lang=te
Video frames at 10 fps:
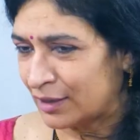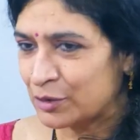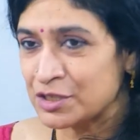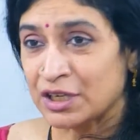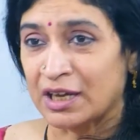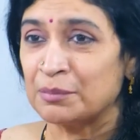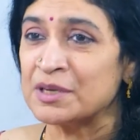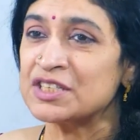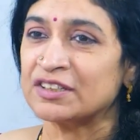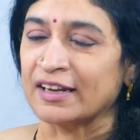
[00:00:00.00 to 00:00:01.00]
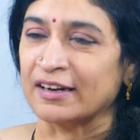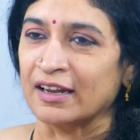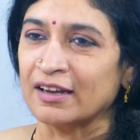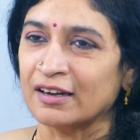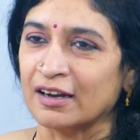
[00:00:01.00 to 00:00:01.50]
అది కూడా చాలా మంచి
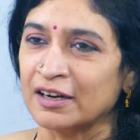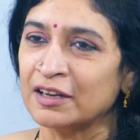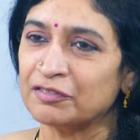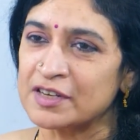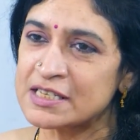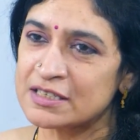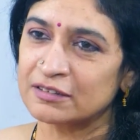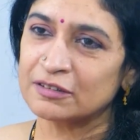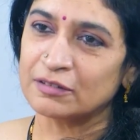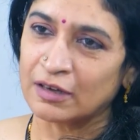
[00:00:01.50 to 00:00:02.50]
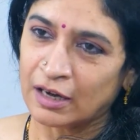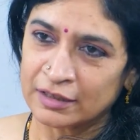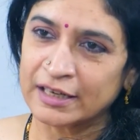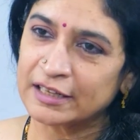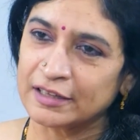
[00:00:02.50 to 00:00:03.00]
టెక్నిక్ కానీ ఫస్ట్
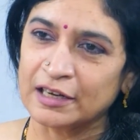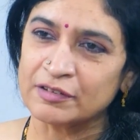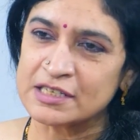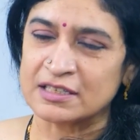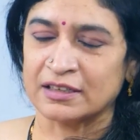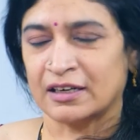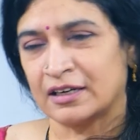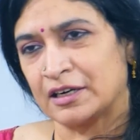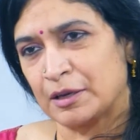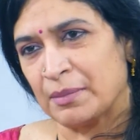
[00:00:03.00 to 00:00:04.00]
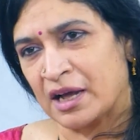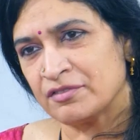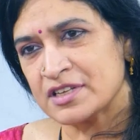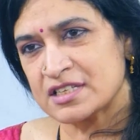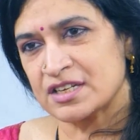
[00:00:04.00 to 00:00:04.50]
అందరికీ తెలియవలసింది ఏంటంటే
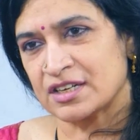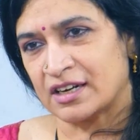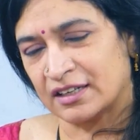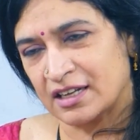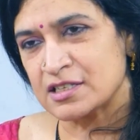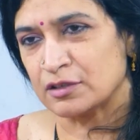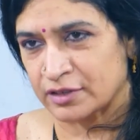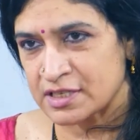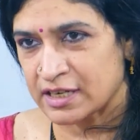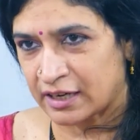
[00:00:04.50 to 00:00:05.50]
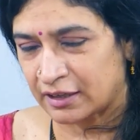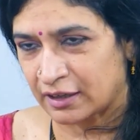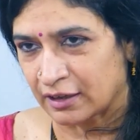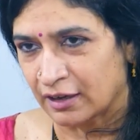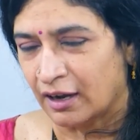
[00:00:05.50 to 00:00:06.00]
మేనిఫెస్టేషన్ అంటే అసలు ఫస్ట్
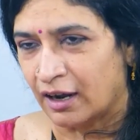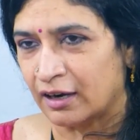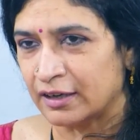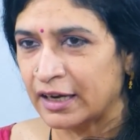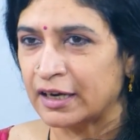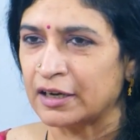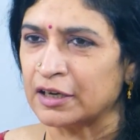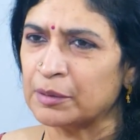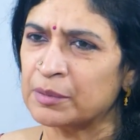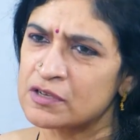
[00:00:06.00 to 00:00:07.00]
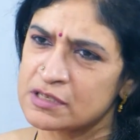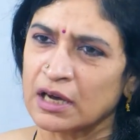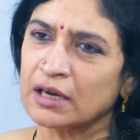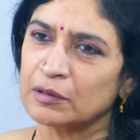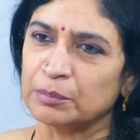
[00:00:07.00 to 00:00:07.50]
ఏంటి అంటే ఏంటంటే మన
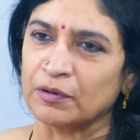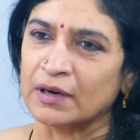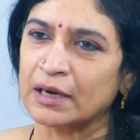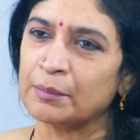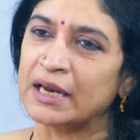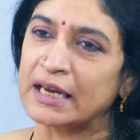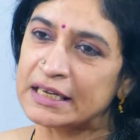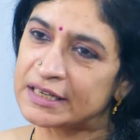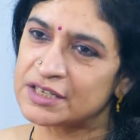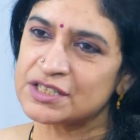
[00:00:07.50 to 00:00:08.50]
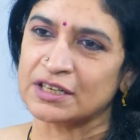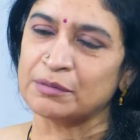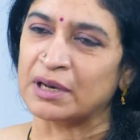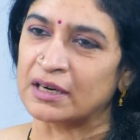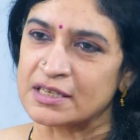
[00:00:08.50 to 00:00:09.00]
సంకల్పం అంటే మన
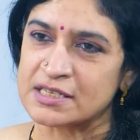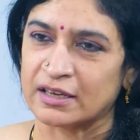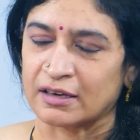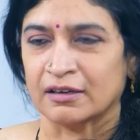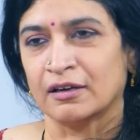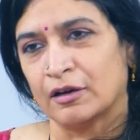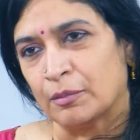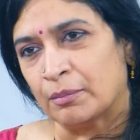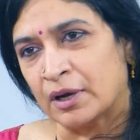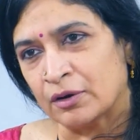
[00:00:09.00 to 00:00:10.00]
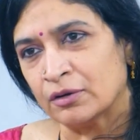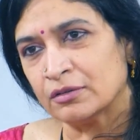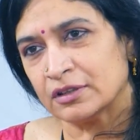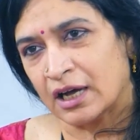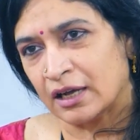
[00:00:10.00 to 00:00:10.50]
ఇంటెన్షన్ మన డిజైర్ మనం
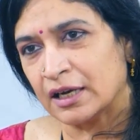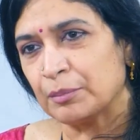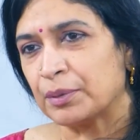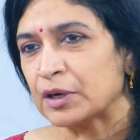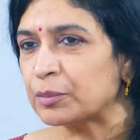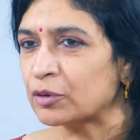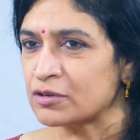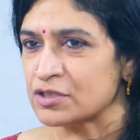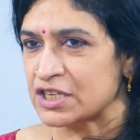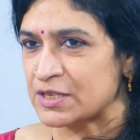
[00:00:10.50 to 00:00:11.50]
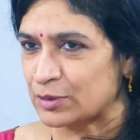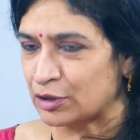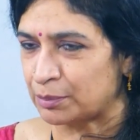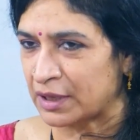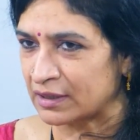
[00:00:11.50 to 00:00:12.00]
దాన్ని పరిపూర్ణం
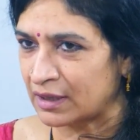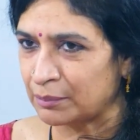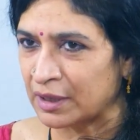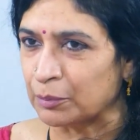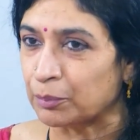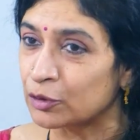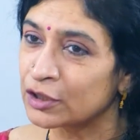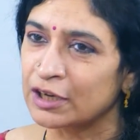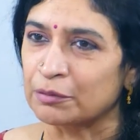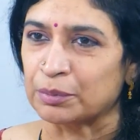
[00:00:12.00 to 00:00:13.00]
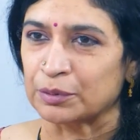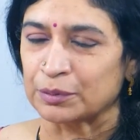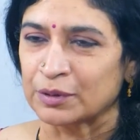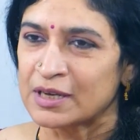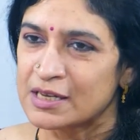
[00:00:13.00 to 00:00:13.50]
చేసుకున్నప్పుడు అంతే మనకి పొందినప్పుడు
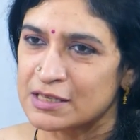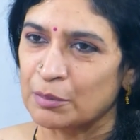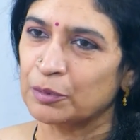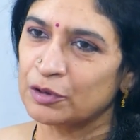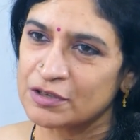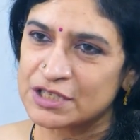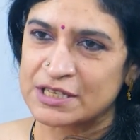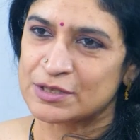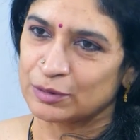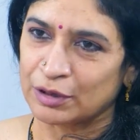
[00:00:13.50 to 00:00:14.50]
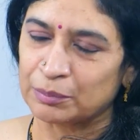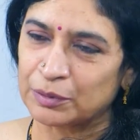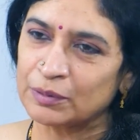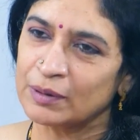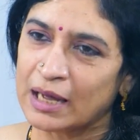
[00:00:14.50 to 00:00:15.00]
సంపూర్ణం
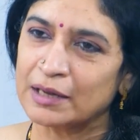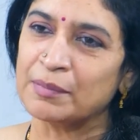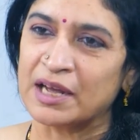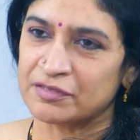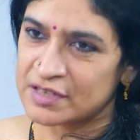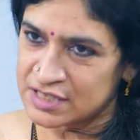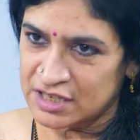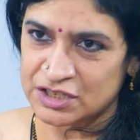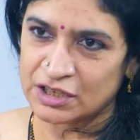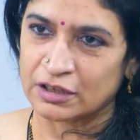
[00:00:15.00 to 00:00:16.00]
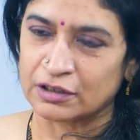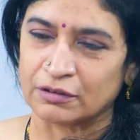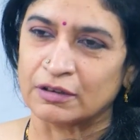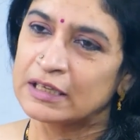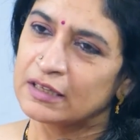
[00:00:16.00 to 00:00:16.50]
చేసుకున్నప్పుడు అది మేనిఫెస్టేషన్
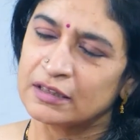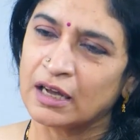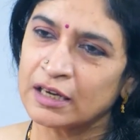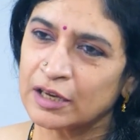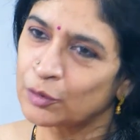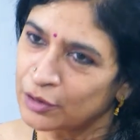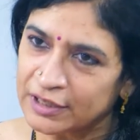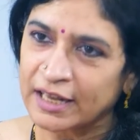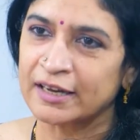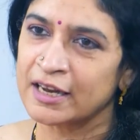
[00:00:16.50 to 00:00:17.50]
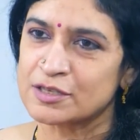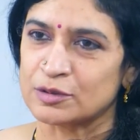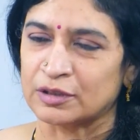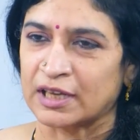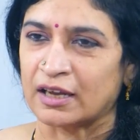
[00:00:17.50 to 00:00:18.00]
అంటాం దానికి కొన్ని టెక్నిక్స్
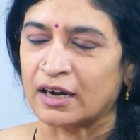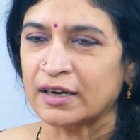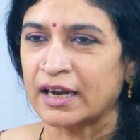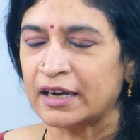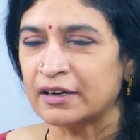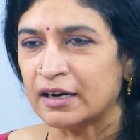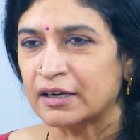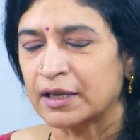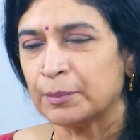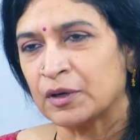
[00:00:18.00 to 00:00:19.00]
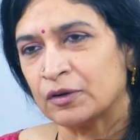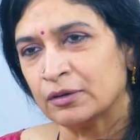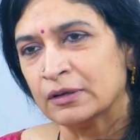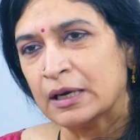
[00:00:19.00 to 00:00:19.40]
ఉంటాయి అంటే ఏంటంటే మనం